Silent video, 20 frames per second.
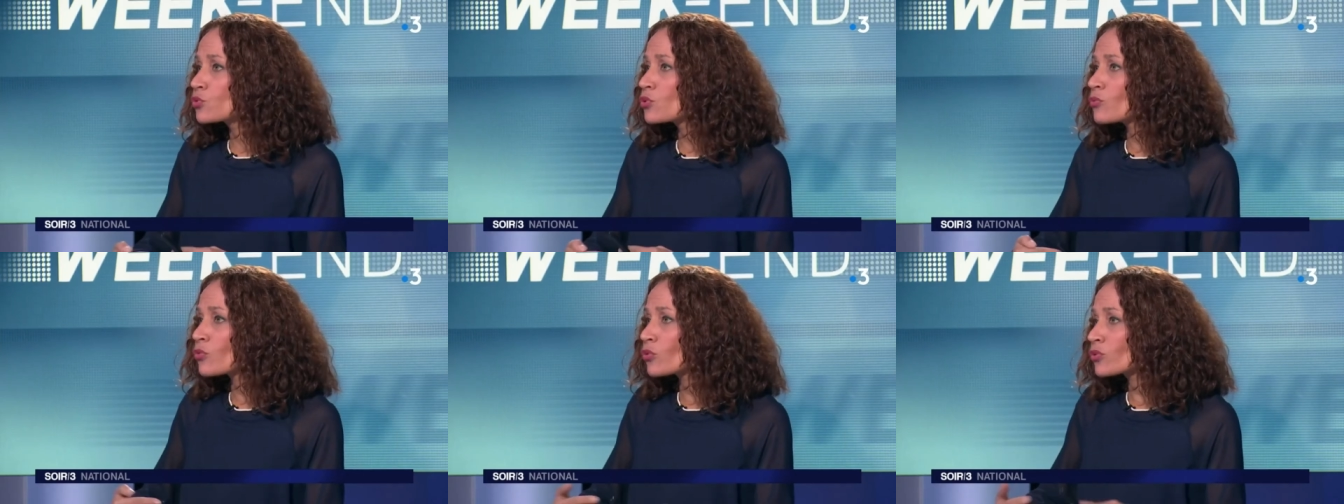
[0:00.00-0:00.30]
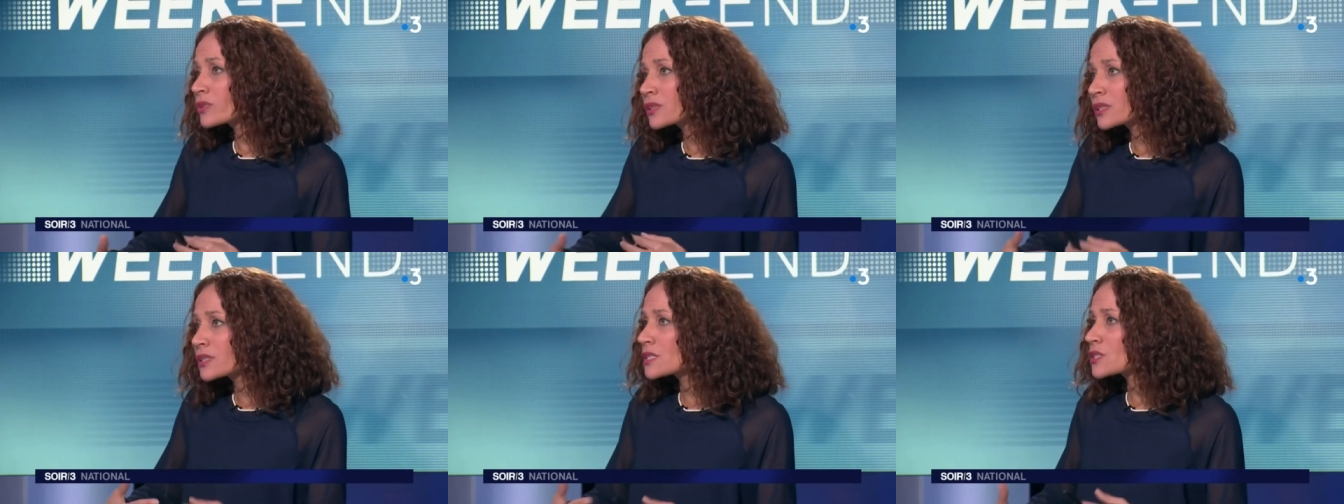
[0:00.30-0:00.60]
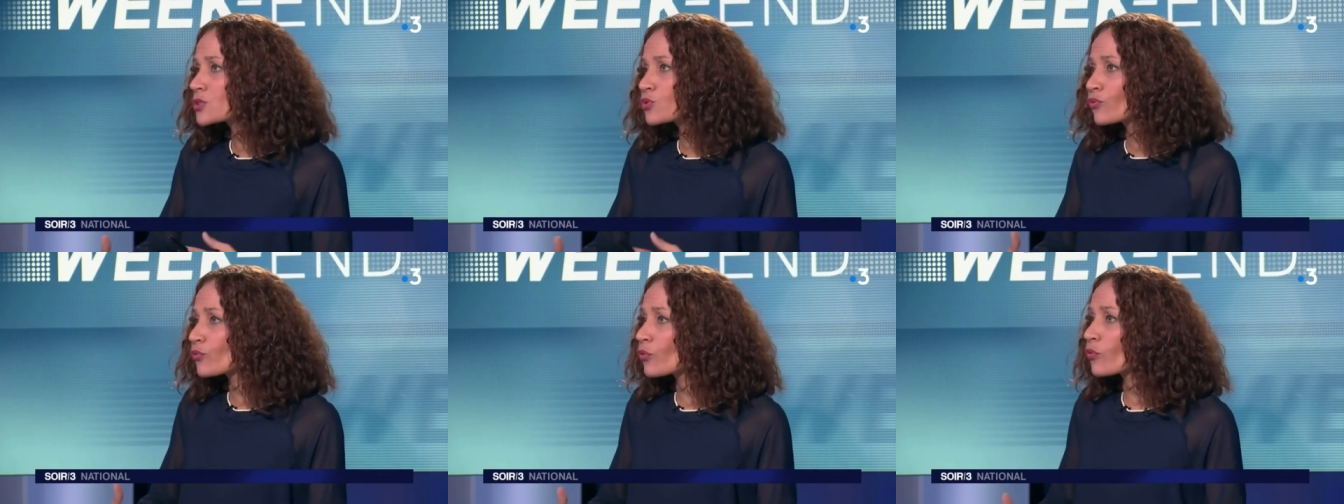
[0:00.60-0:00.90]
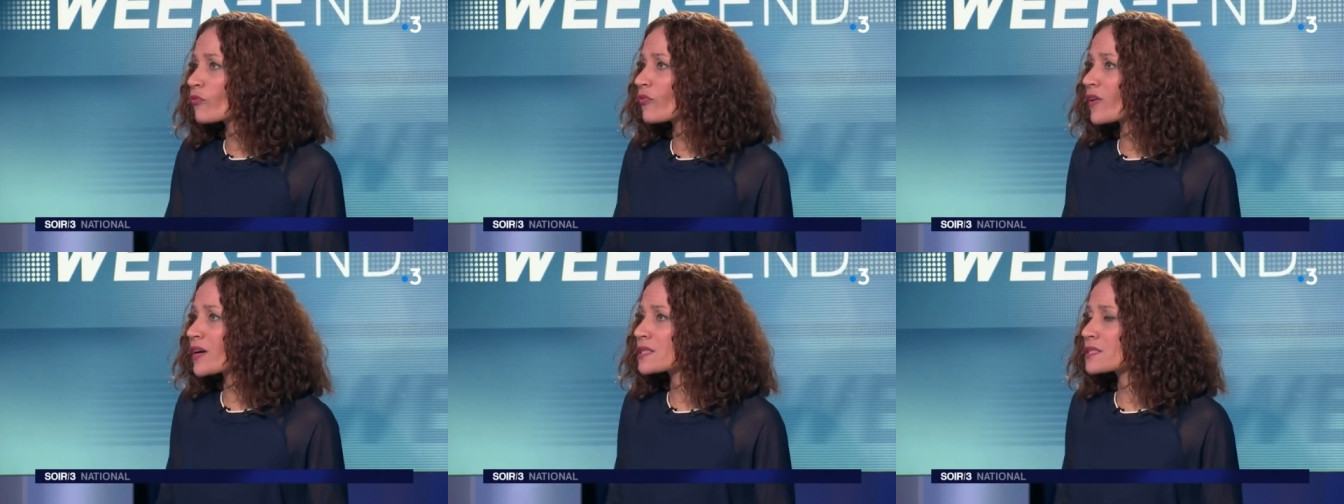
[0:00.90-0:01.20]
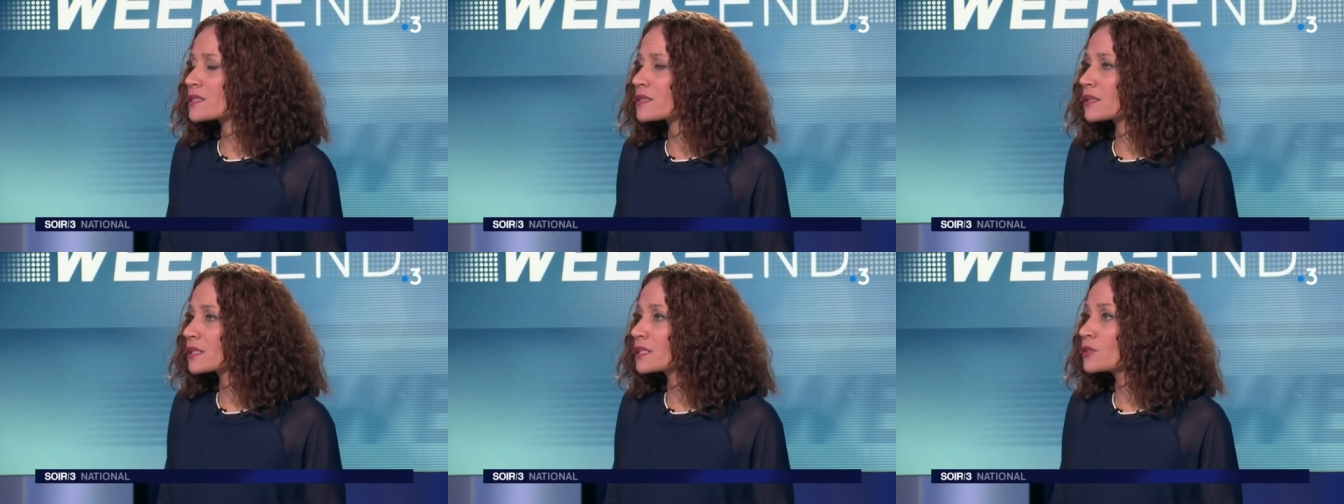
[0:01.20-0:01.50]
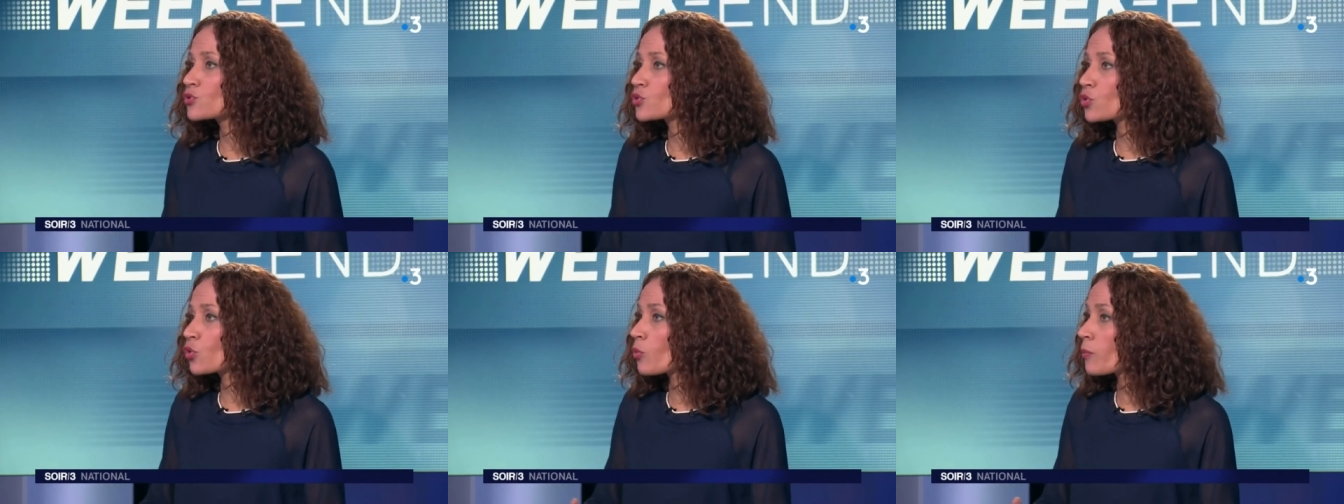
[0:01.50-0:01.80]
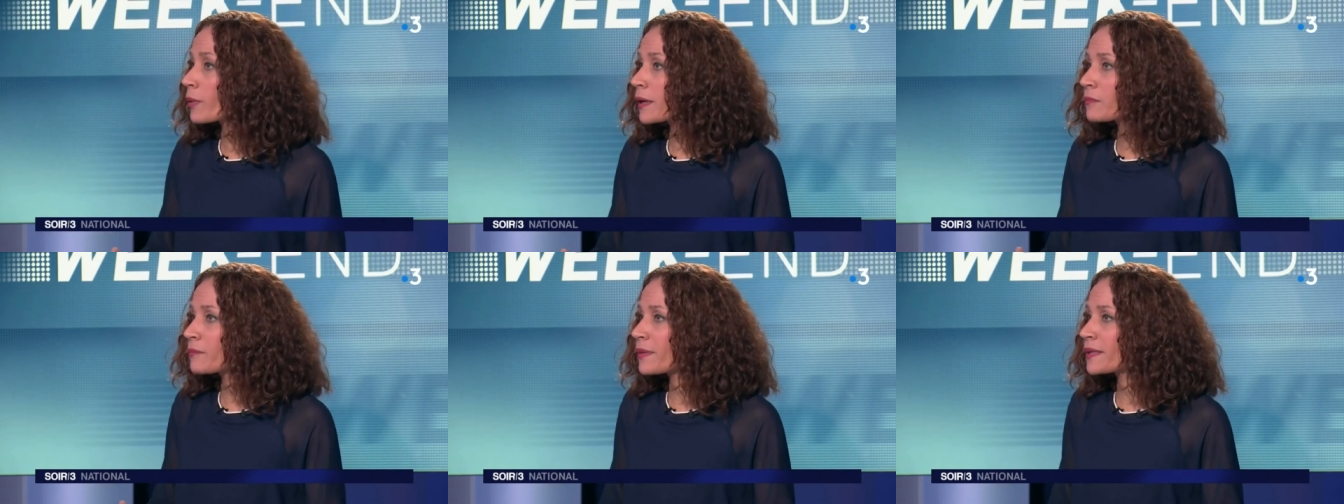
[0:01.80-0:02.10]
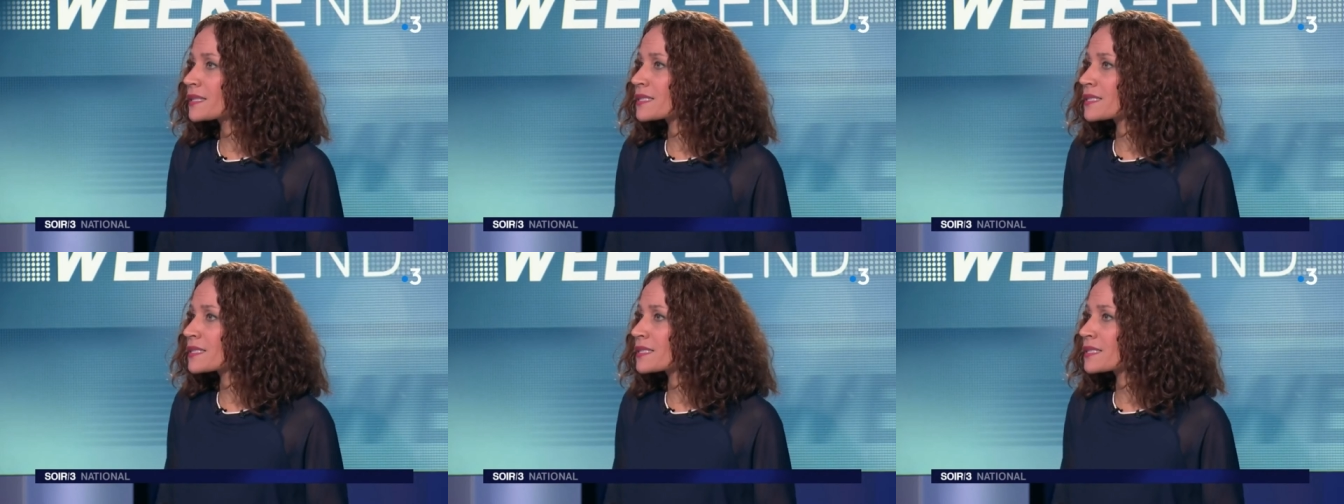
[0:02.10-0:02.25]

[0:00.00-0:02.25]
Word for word: deux mondes qui se font face, qui ne se comprennent pas